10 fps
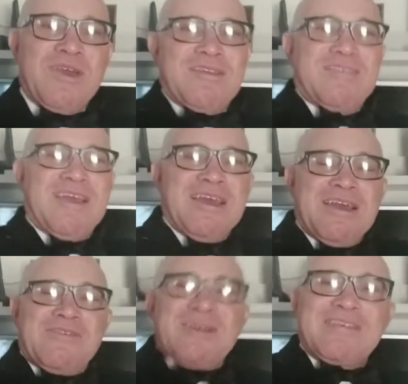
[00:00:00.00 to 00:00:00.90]
com, esse,
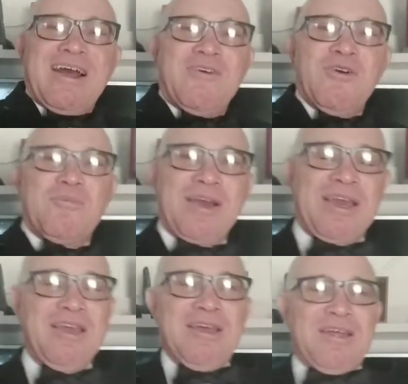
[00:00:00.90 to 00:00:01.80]
com essa roupa
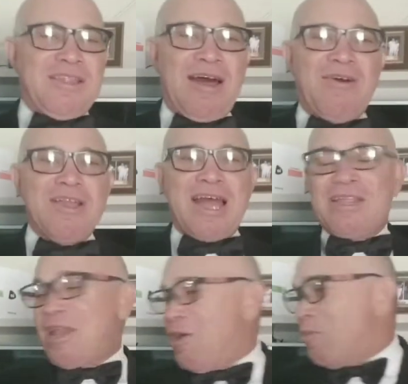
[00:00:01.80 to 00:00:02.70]
aqui. Dá uma
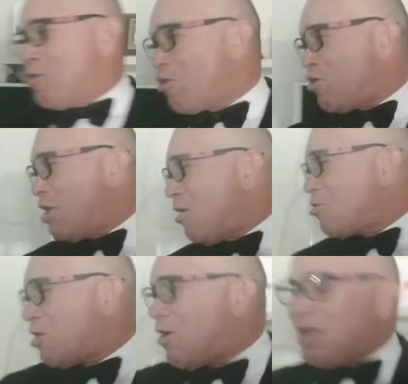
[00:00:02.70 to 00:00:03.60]
olhada na roupa, deixa eu tirar,
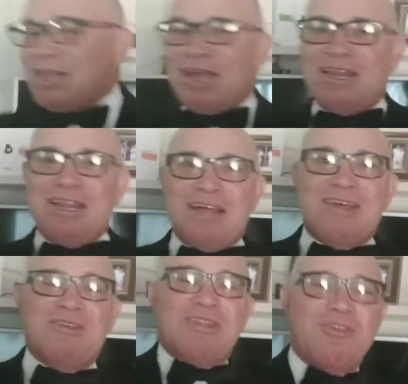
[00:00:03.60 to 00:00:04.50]
jogar o caderninho lá
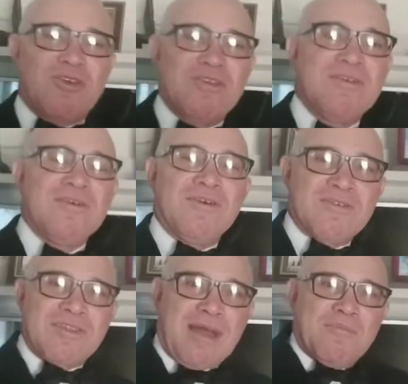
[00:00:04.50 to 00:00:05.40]
de anotações.
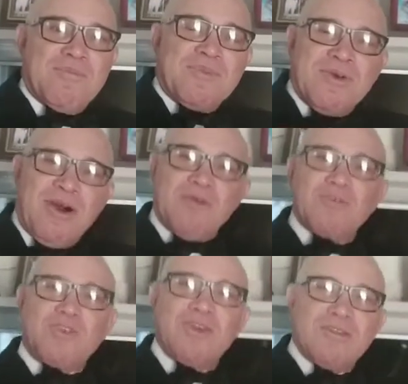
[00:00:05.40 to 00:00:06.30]
Tá ao
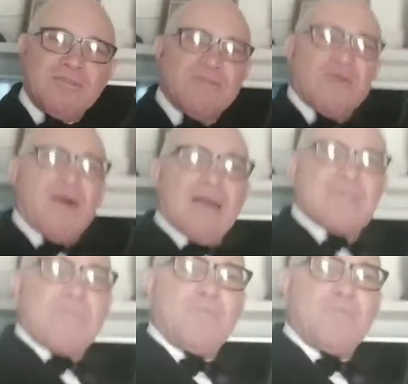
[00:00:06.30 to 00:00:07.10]
estilo, olha essa